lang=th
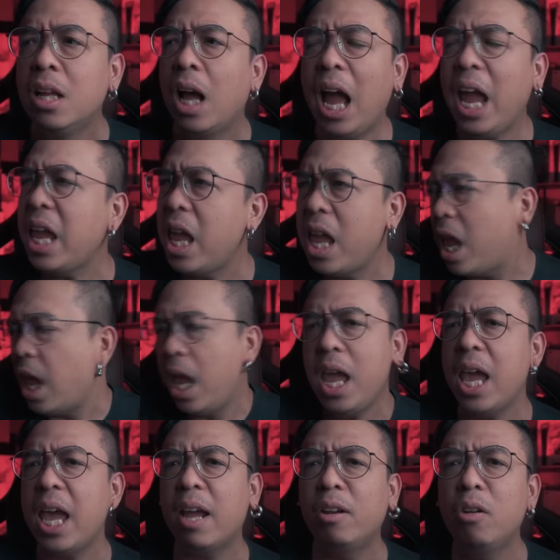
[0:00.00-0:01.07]
ไอ้
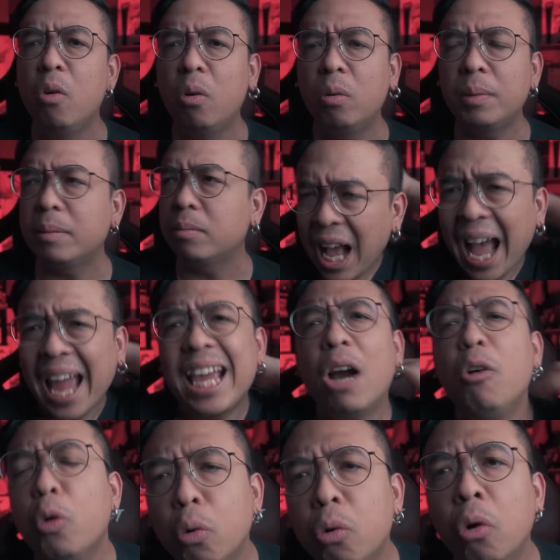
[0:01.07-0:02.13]
เฮียดูใคร
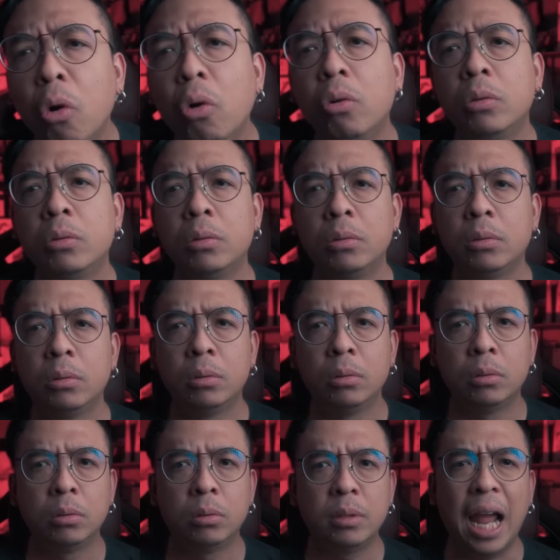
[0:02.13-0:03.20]
เขาดู
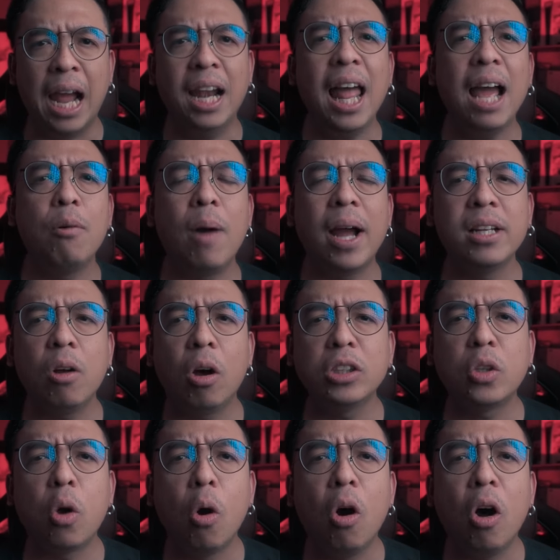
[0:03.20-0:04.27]
หนังรางวัลออส
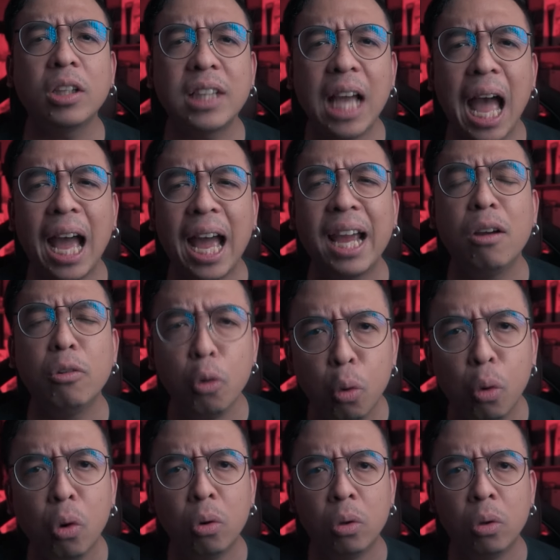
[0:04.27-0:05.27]
กง ออสการ์ใครเขาดู